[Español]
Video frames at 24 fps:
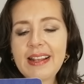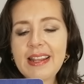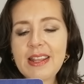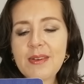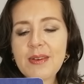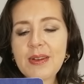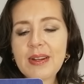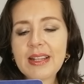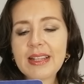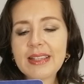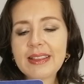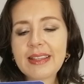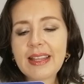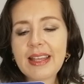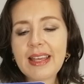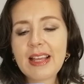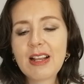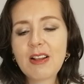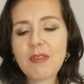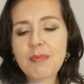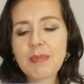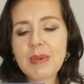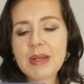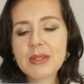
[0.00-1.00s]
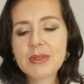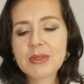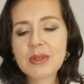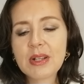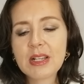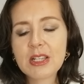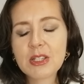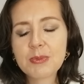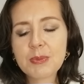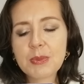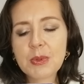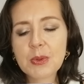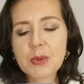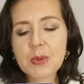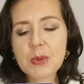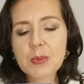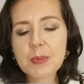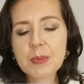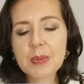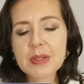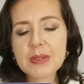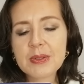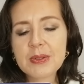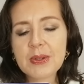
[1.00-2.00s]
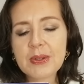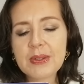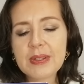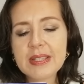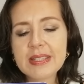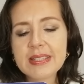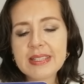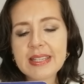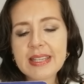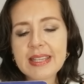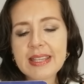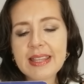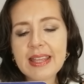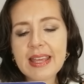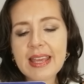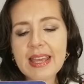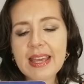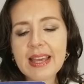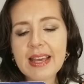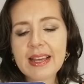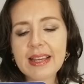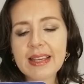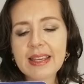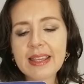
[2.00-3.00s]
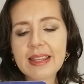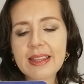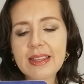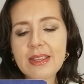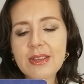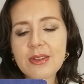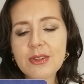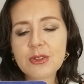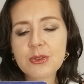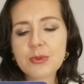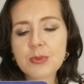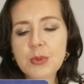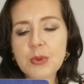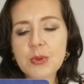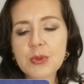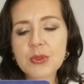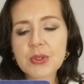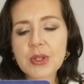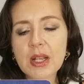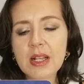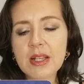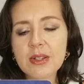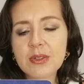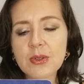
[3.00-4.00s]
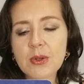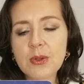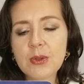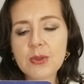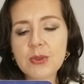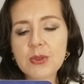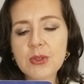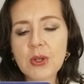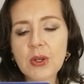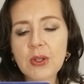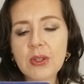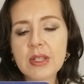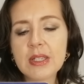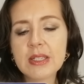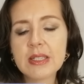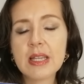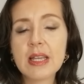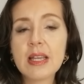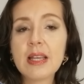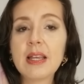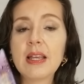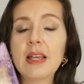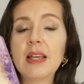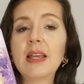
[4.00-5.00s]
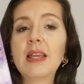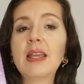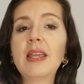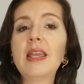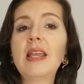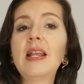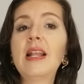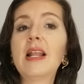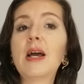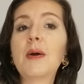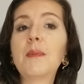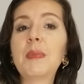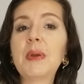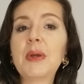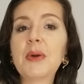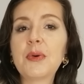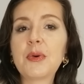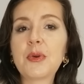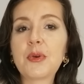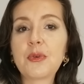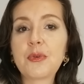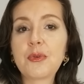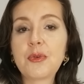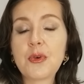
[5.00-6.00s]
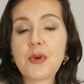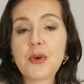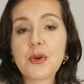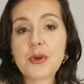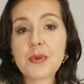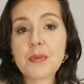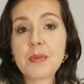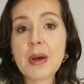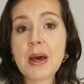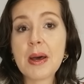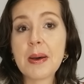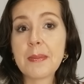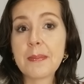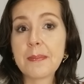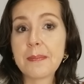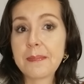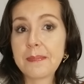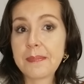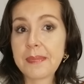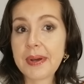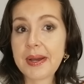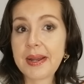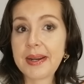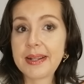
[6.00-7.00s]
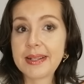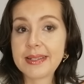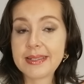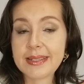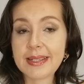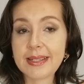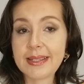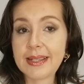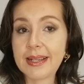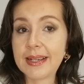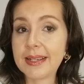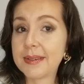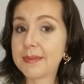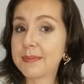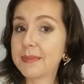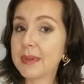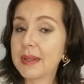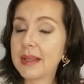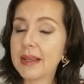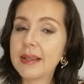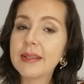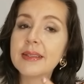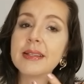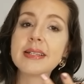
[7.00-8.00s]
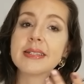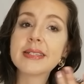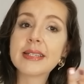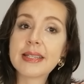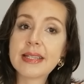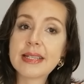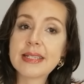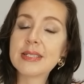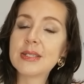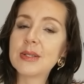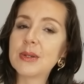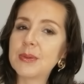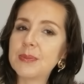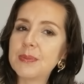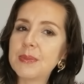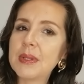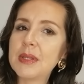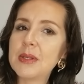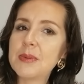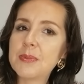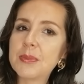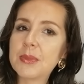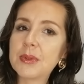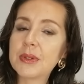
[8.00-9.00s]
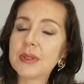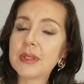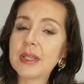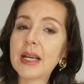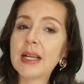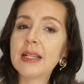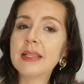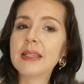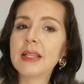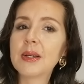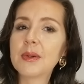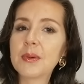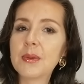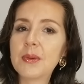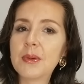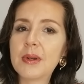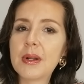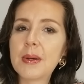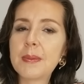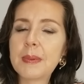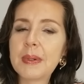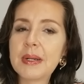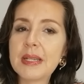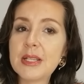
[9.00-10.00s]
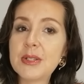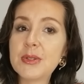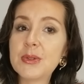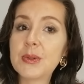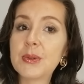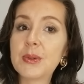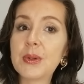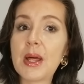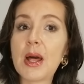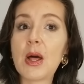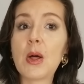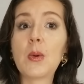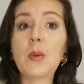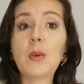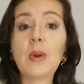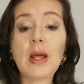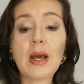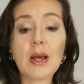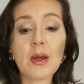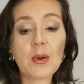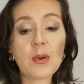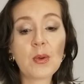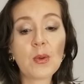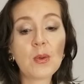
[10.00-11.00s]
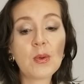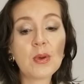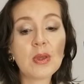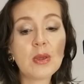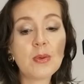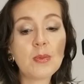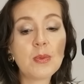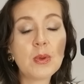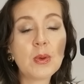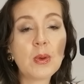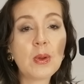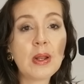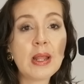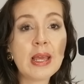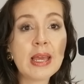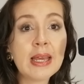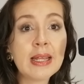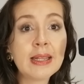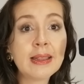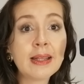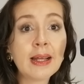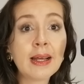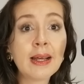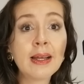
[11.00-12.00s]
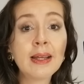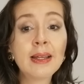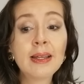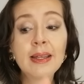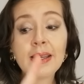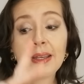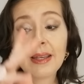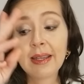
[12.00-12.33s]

Libérate del peso de las preocupaciones y deja que Dios busque las soluciones y la mejor forma para sanar. Una sanación bien importante, color amarillo, dorado, blanco y violeta.